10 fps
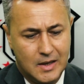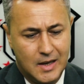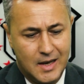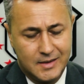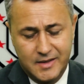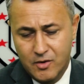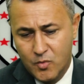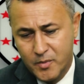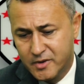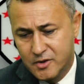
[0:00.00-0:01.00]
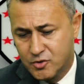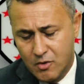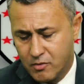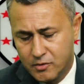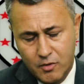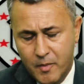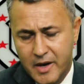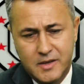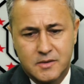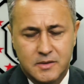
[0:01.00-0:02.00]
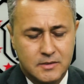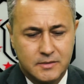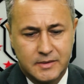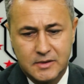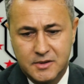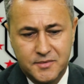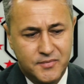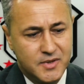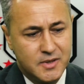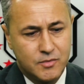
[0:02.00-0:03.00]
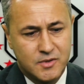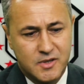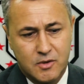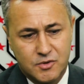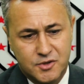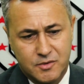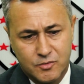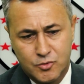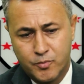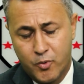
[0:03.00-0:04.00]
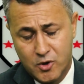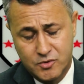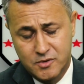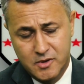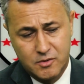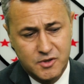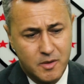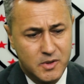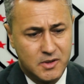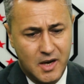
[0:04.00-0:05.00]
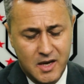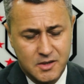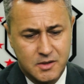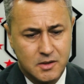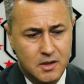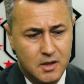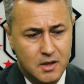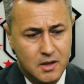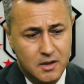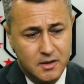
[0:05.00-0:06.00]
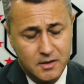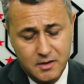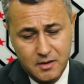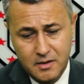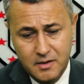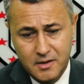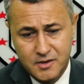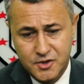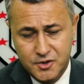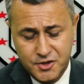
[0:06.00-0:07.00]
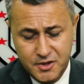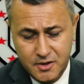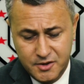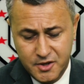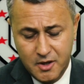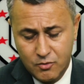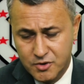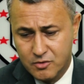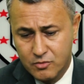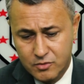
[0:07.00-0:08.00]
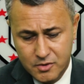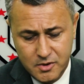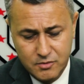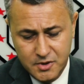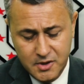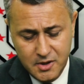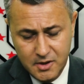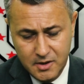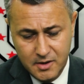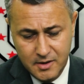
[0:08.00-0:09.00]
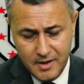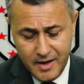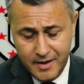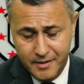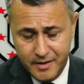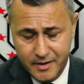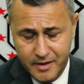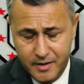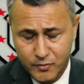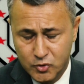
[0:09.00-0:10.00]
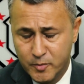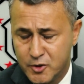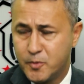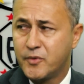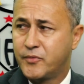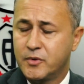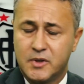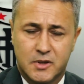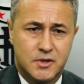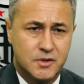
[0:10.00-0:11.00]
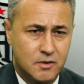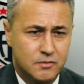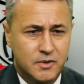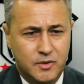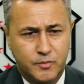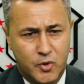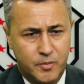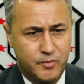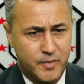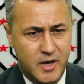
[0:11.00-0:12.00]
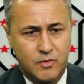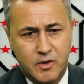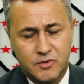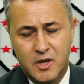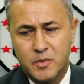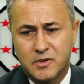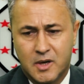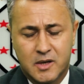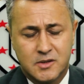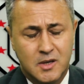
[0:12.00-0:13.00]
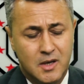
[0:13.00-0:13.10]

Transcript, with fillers: até o um momento que a gente não aguentou mais. Né? A gente via os erros, os supostos erros de arbitragem e a gente chega hoje à conclusão de que é, é, muito mais profunda a questão do que um próprio mero erro de arbitragem.